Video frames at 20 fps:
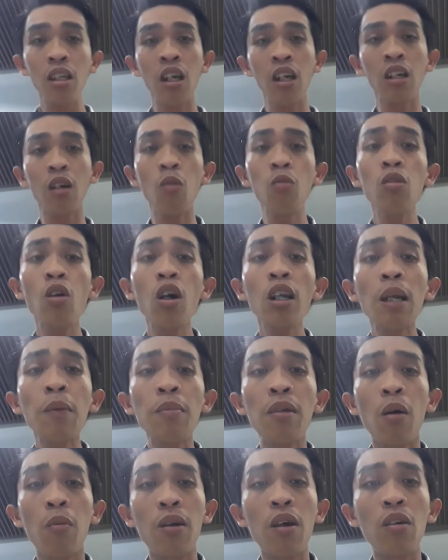cũng có
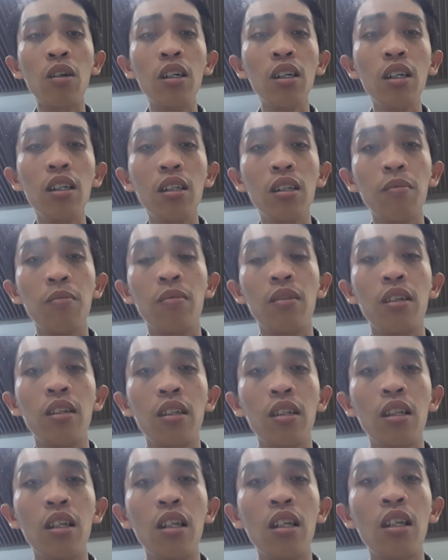tấm lòng đau thương
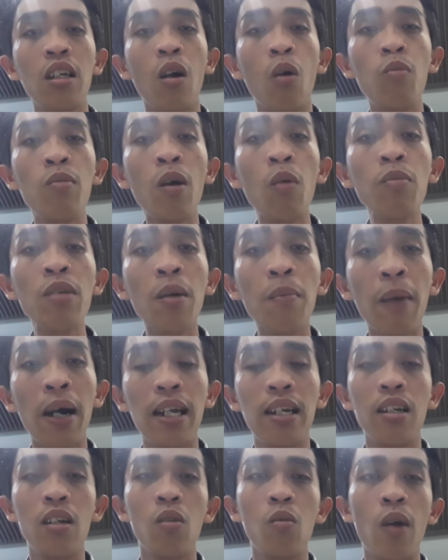cũng giống như
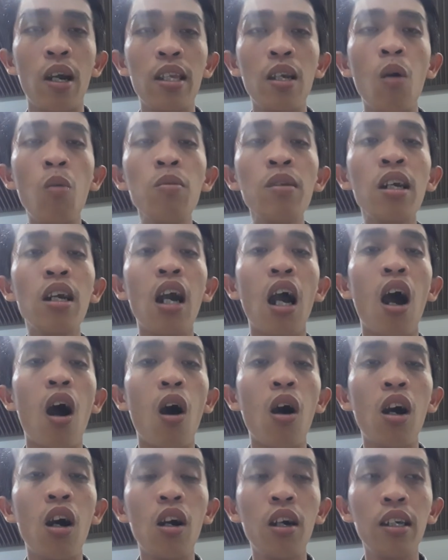mình và giống như
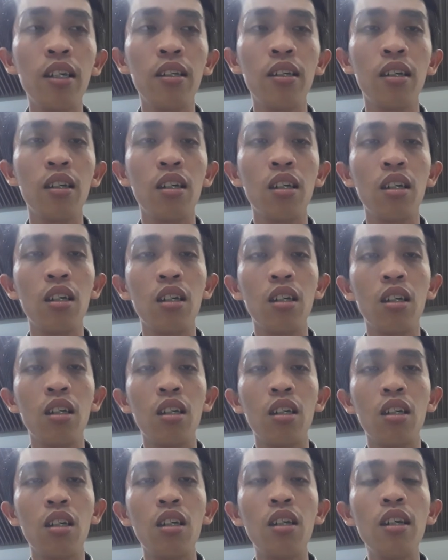họ thôi
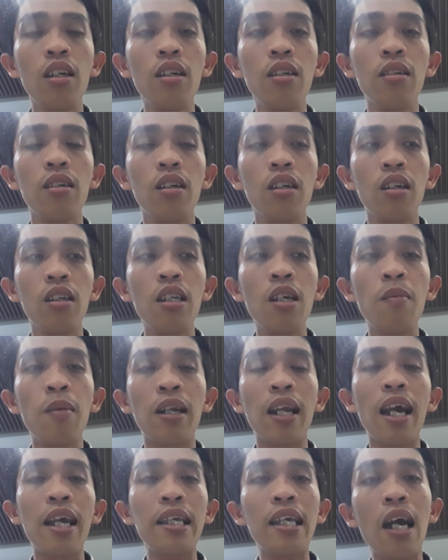đó nhưng mà
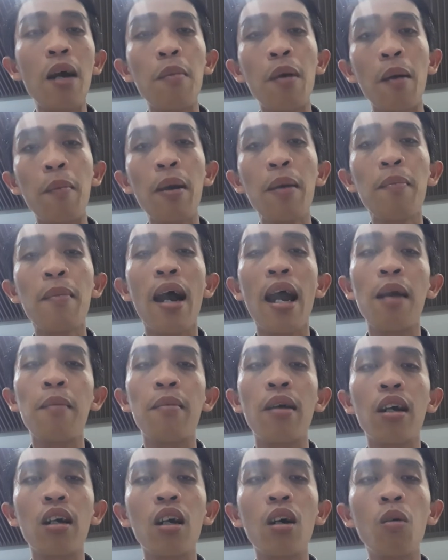tại sao mà mấy bạn
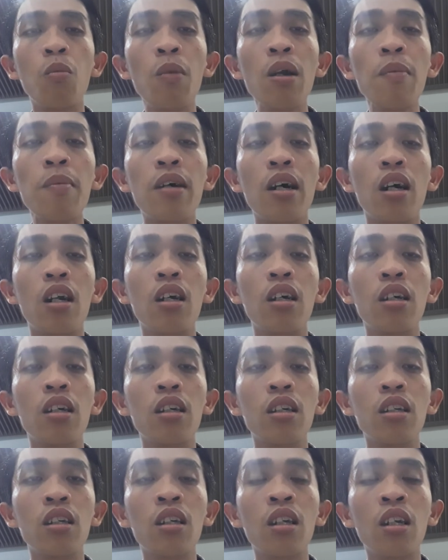mà không biết mà
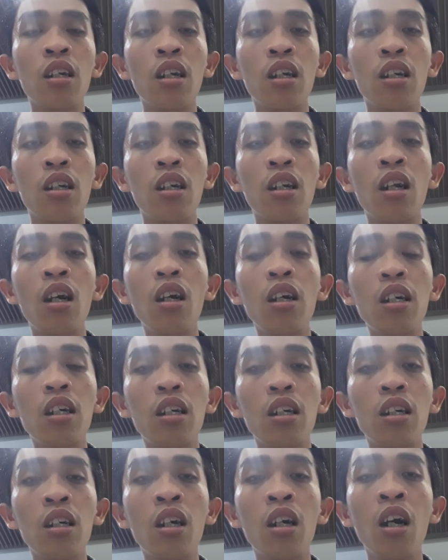
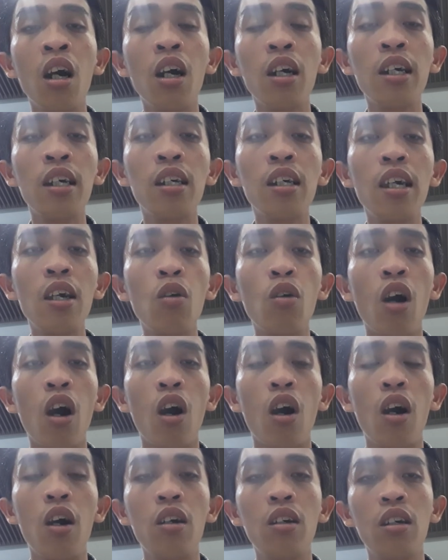thương thương yêu
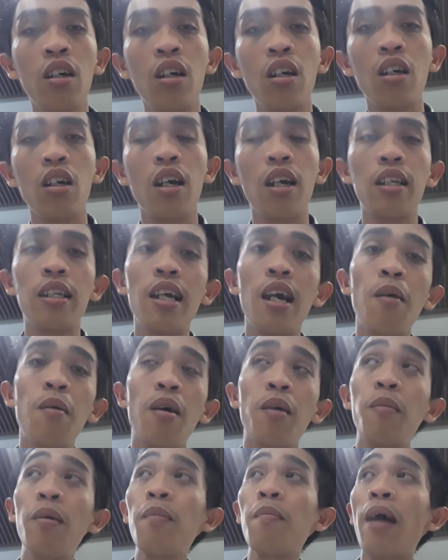họ rồi sao
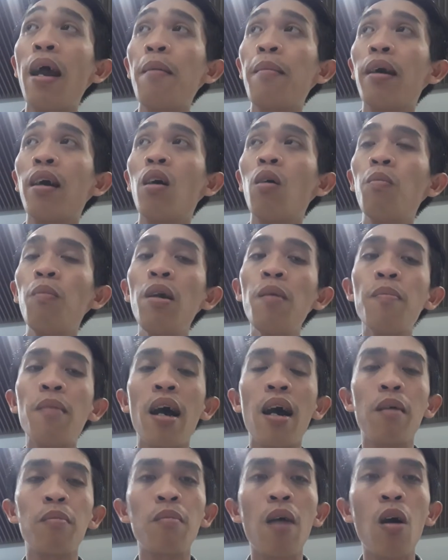mà mấy bạn mà không biết
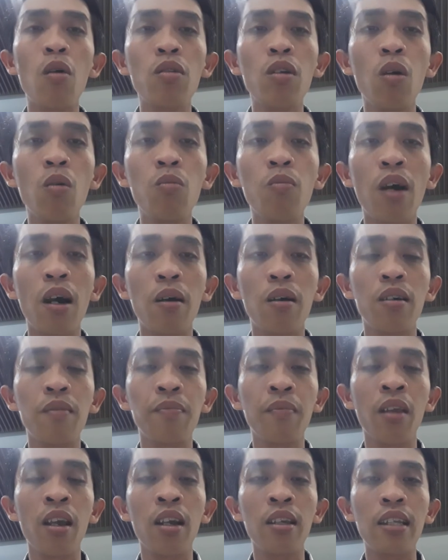mà bao dung mà
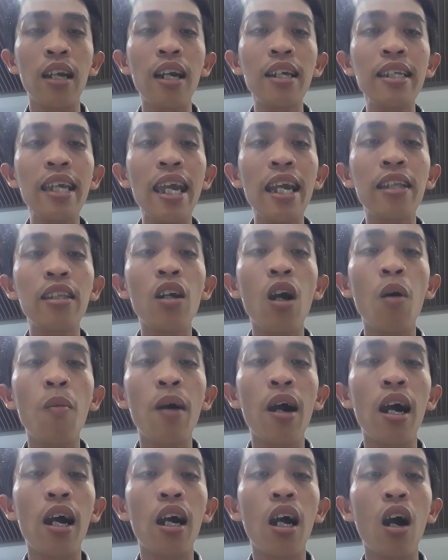chở che cho
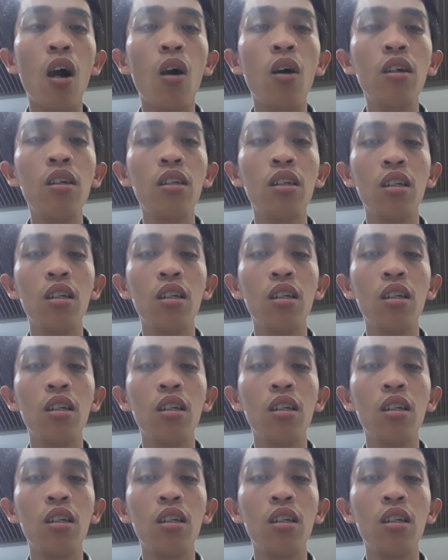mà họ